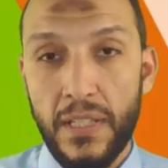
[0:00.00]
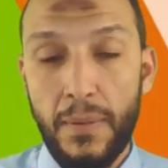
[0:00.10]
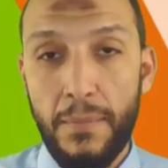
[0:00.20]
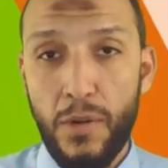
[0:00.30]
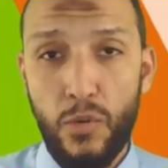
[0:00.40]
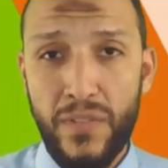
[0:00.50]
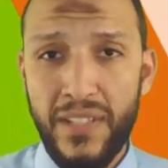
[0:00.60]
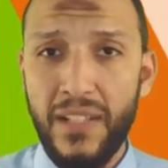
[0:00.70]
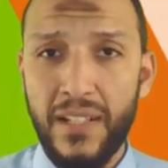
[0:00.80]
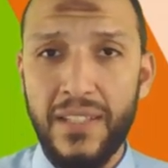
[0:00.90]
طبعا معروف
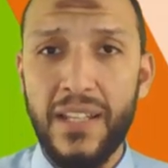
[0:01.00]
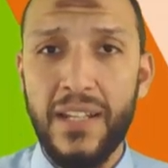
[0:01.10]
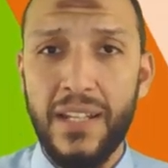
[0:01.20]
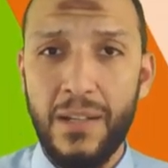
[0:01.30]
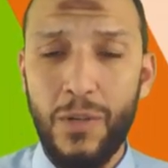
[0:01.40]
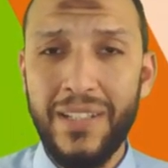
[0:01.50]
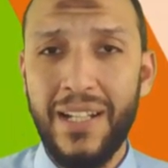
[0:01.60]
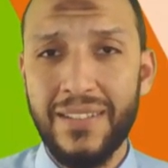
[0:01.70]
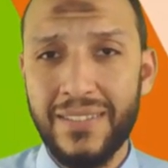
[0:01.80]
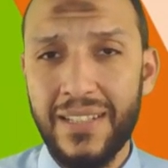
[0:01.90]
جدا جدا ان هي
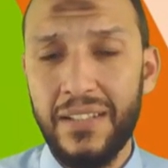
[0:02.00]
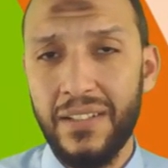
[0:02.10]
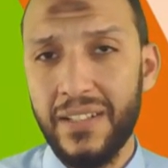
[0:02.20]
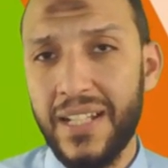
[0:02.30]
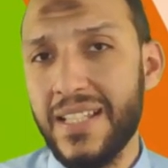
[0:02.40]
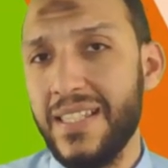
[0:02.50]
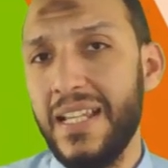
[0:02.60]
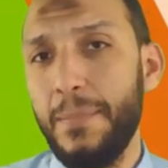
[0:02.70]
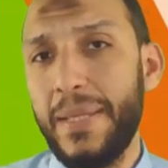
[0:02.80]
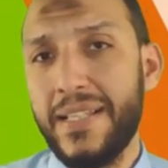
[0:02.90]
الوحده الاساسيه للقياس
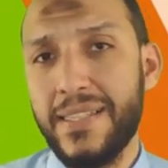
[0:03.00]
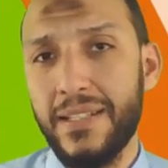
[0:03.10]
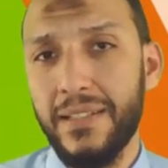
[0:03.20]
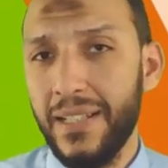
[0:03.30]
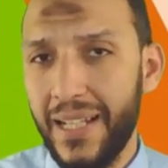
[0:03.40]
هي البكسل